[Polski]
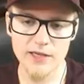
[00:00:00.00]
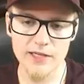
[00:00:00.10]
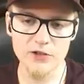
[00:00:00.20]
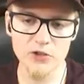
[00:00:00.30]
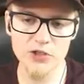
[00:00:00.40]

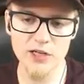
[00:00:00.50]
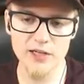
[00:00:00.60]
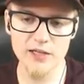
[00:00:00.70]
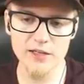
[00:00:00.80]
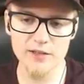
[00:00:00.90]
A to,
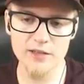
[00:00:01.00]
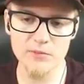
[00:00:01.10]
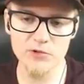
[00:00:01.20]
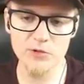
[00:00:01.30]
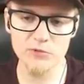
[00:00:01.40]
że
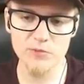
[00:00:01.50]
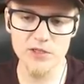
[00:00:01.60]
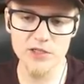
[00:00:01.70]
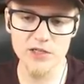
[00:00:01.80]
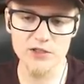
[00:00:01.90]
nie muszą tu
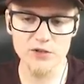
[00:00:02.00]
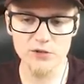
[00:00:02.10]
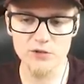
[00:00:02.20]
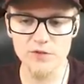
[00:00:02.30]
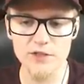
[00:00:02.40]
mieszkać, to
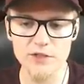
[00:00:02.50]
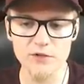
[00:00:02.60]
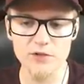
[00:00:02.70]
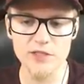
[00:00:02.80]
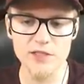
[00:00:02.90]
już wiecie,
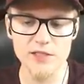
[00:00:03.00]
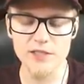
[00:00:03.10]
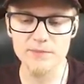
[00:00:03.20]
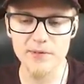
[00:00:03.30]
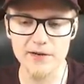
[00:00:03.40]
to już jest
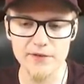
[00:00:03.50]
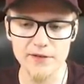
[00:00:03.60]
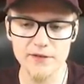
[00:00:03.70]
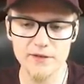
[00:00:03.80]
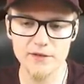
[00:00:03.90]
inna
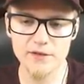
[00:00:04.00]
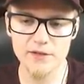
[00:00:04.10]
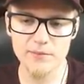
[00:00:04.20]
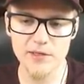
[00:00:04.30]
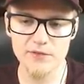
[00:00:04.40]
sprawa.
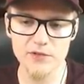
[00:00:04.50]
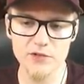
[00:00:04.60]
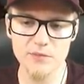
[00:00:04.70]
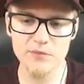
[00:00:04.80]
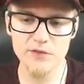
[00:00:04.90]
Naprawdę,
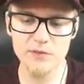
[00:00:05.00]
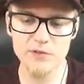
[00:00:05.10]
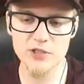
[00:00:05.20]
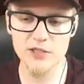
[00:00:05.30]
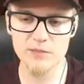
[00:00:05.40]
to nie powinien
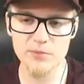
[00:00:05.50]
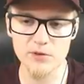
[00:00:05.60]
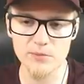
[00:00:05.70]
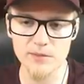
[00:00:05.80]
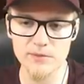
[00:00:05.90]
być żaden
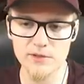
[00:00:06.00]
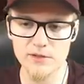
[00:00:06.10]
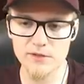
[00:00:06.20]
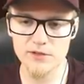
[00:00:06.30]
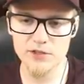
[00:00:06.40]
problem.
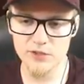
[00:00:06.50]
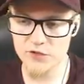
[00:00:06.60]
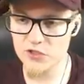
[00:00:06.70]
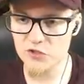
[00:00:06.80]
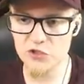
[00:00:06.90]
Widzicie,
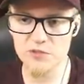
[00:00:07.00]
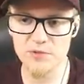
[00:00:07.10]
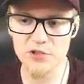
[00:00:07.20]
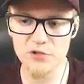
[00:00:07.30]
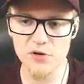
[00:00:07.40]
wszystko się
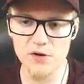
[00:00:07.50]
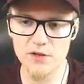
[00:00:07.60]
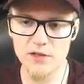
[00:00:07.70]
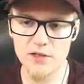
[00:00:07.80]
zmieściło.